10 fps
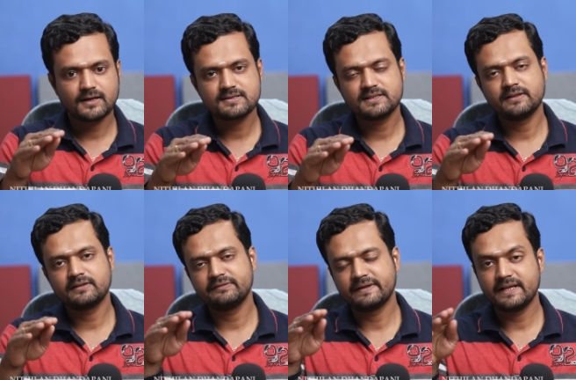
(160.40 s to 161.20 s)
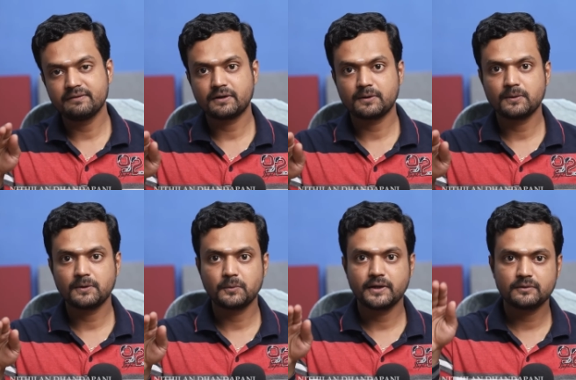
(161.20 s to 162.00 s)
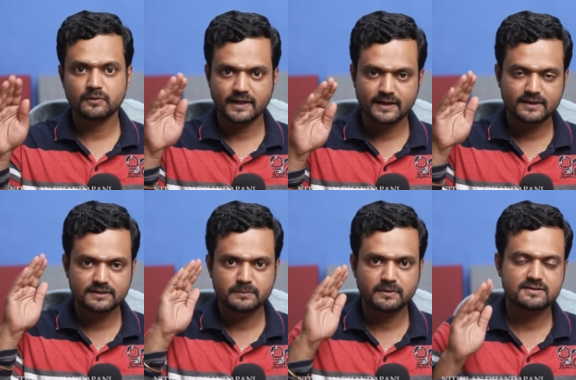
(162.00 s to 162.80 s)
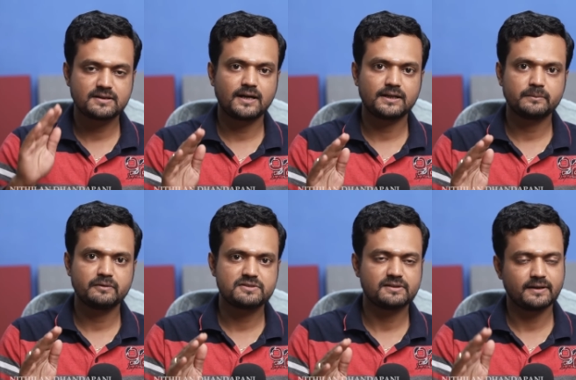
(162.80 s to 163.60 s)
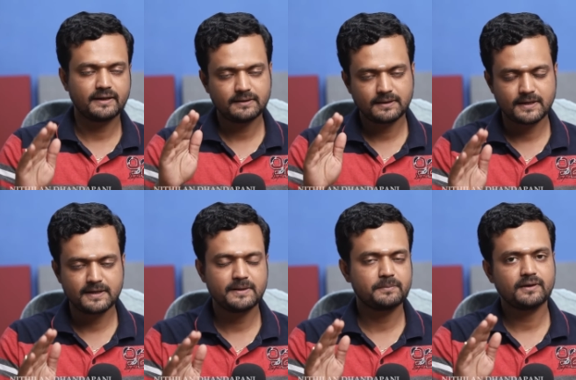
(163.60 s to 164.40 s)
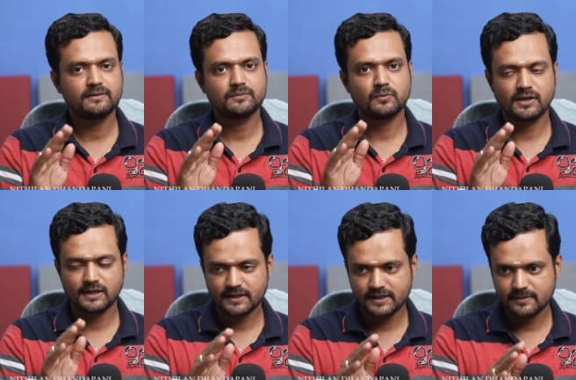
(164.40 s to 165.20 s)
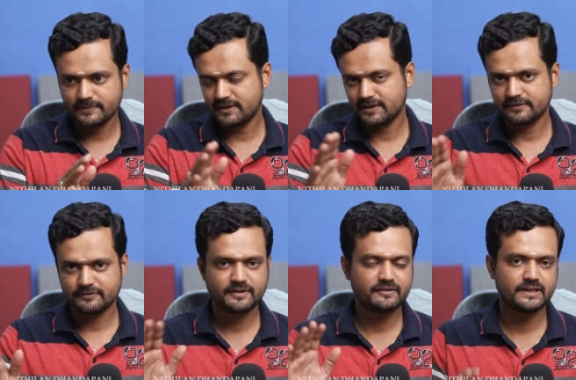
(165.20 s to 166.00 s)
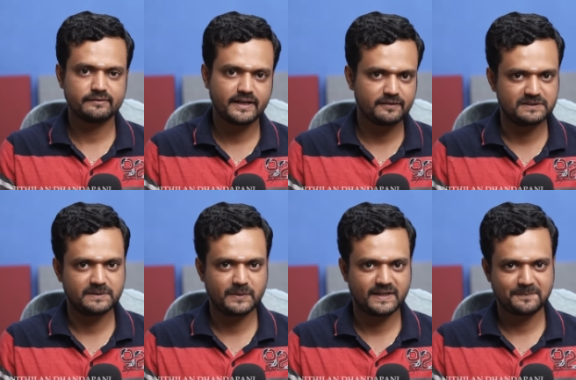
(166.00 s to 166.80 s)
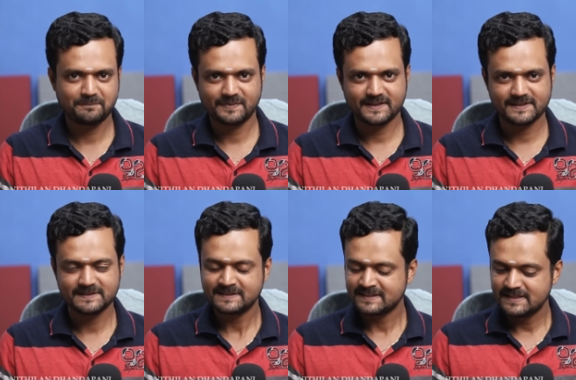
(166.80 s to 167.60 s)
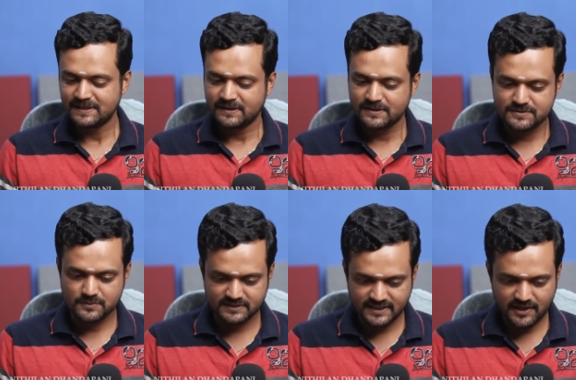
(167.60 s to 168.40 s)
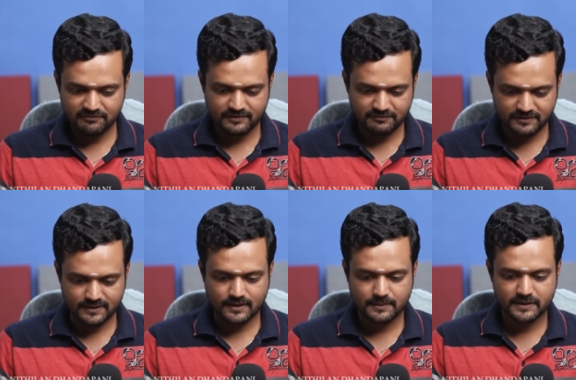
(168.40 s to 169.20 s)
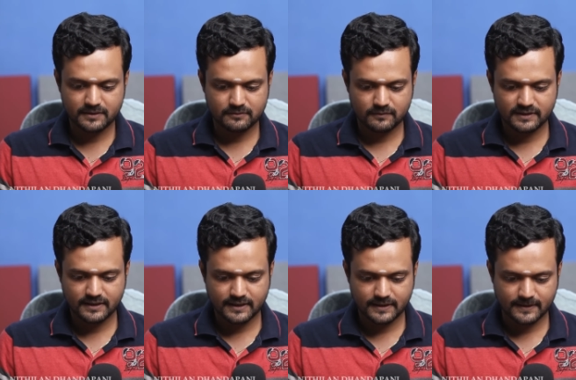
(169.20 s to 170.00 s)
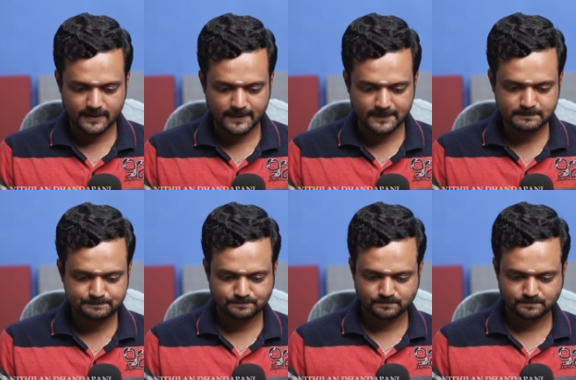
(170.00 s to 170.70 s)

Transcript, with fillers: அந்த ஆசையிலேருந்து வெளியே வரணுங்கக்கூடிய அந்த ஒரு எண்ணத்தையும் மனசில் ஆழமாக வச்சுக்கங்க கண்டிப்பாக உங்களை அறியாமே நீங்கள் அதை விட்டு வெளியே வந்திருப்பீங்க ரைட் ஸோ தேவ் வி அப்படிங்கிறவர் வந்து என்ன கேட்குறாங்கன்னா